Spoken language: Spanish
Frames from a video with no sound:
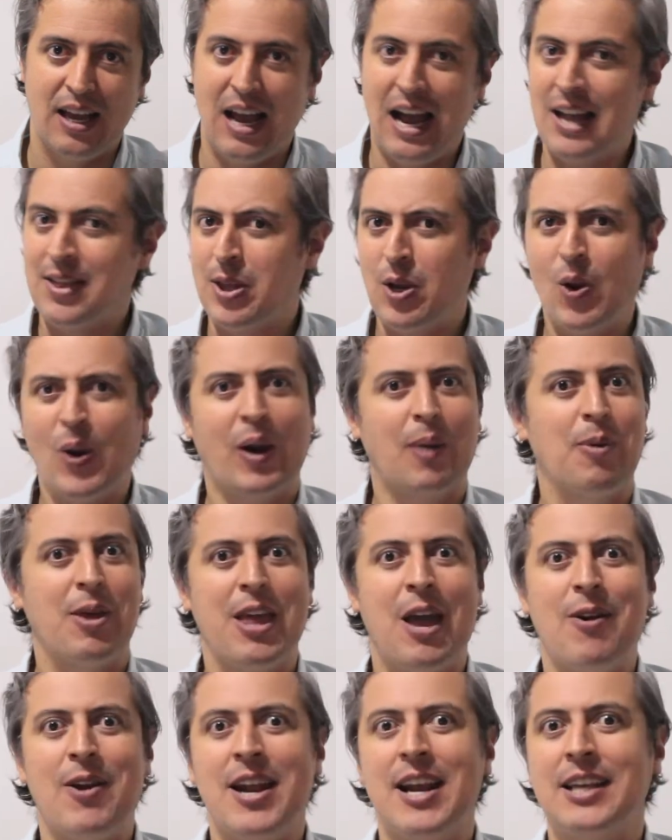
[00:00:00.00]
Ante lo
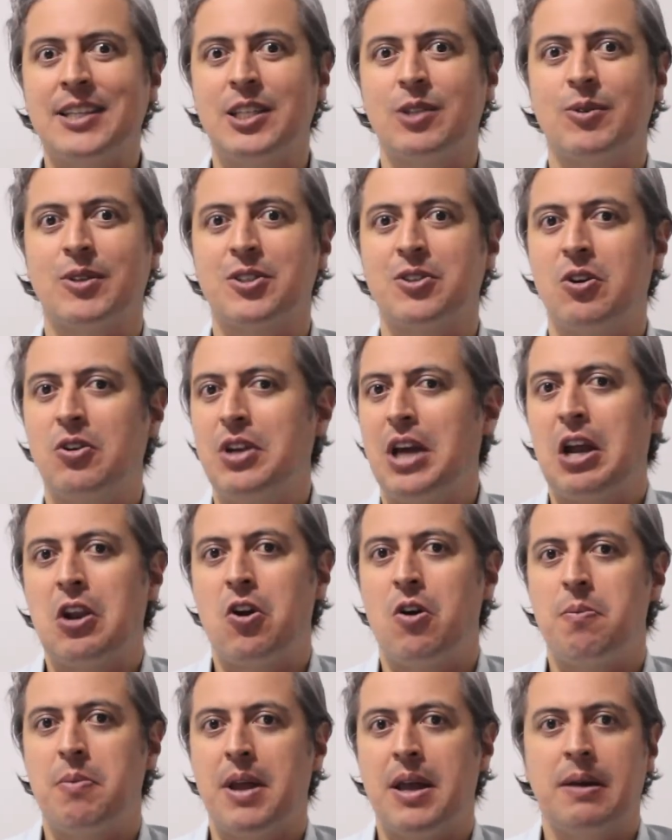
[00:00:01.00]
irremediable de la situación, el
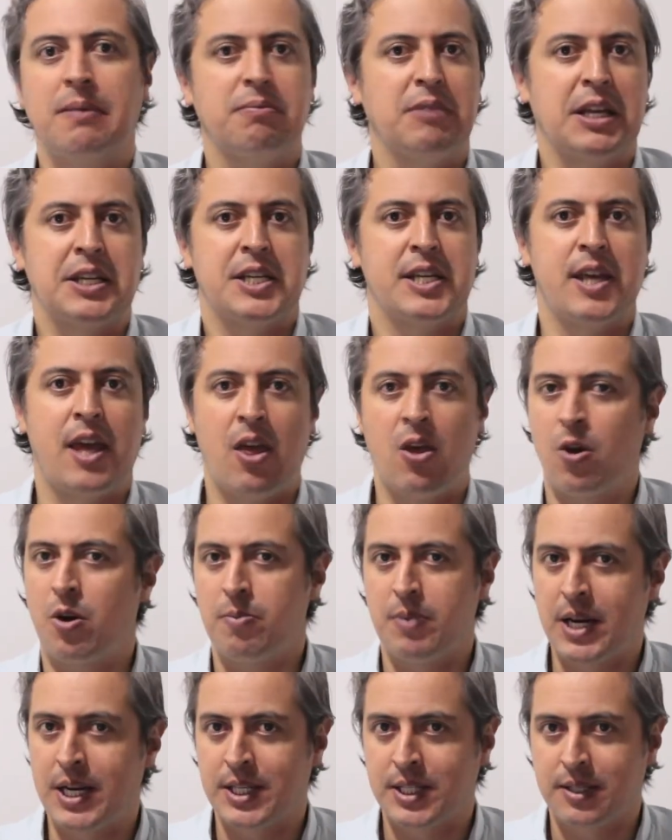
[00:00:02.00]
hombre decide
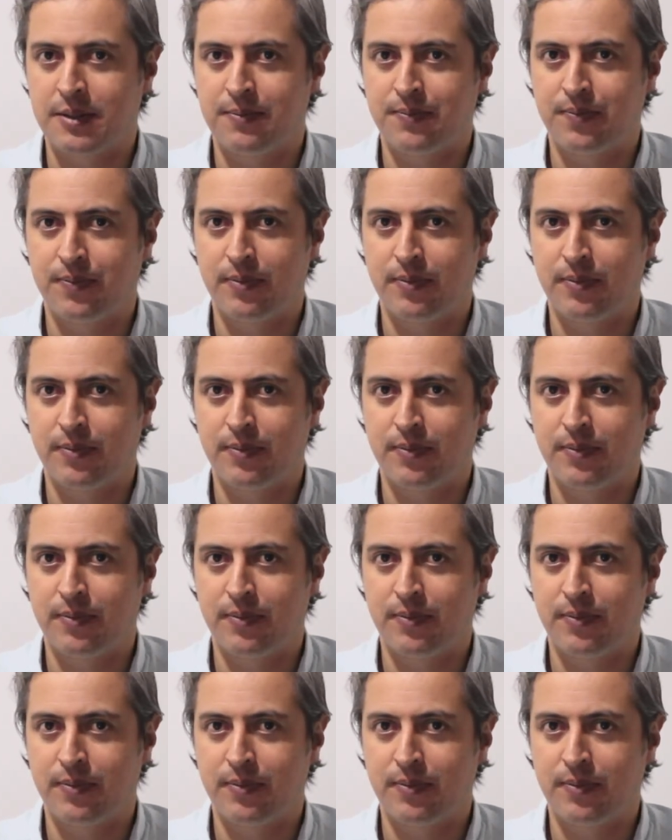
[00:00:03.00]
dormirse.